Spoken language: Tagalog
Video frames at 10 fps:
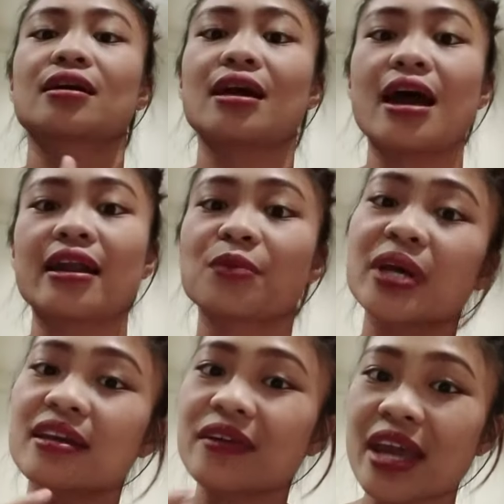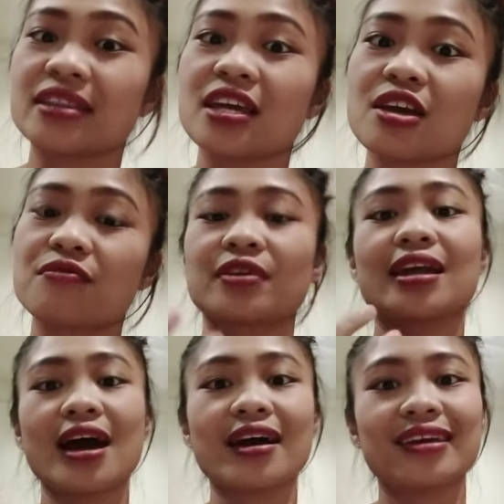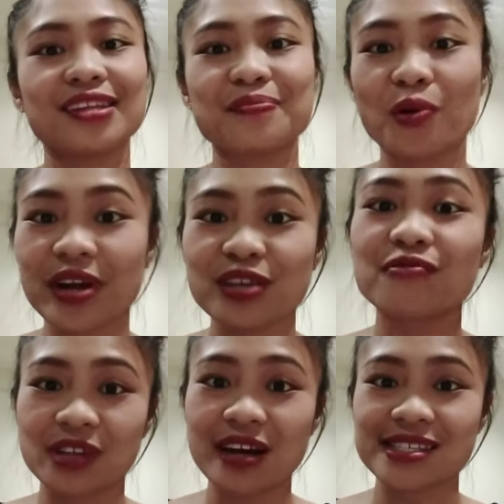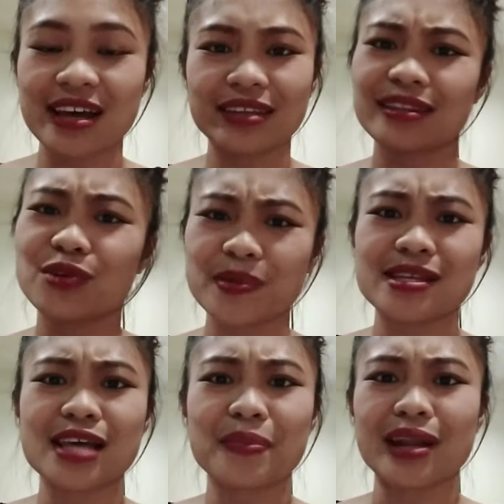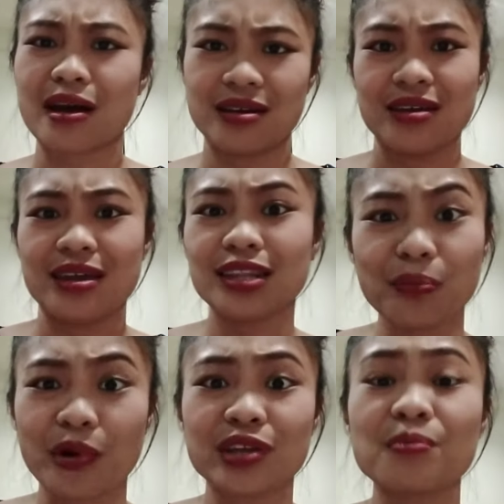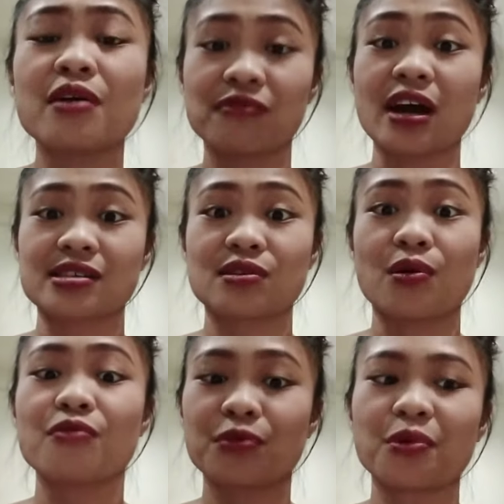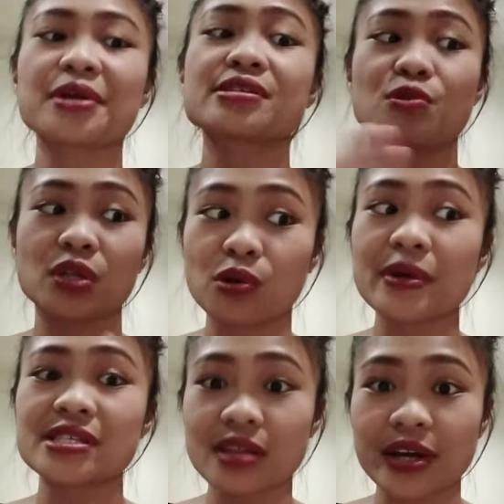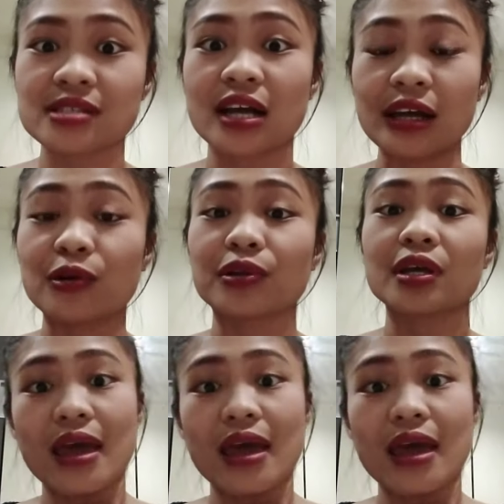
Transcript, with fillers: Kailangan natin maging creative. Kailangan hindi boring yung vlogs natin. Hindi ko naman sinasabi na hindi boring yung mga vlogs ko. Of course, you will always start sa ganun.